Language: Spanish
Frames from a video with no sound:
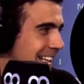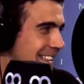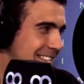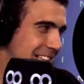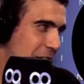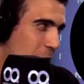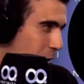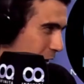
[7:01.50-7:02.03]

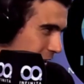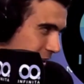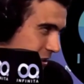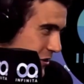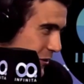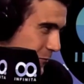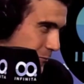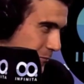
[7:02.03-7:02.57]
de Corner
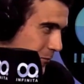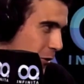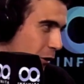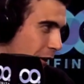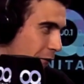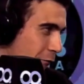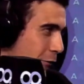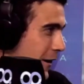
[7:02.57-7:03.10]
Shop lo
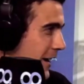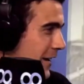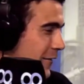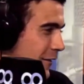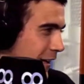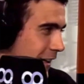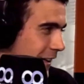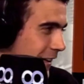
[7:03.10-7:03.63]
que fue,
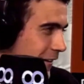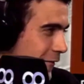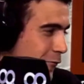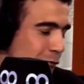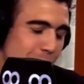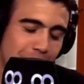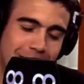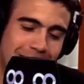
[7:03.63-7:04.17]
que
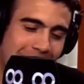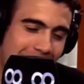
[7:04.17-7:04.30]
fue un gran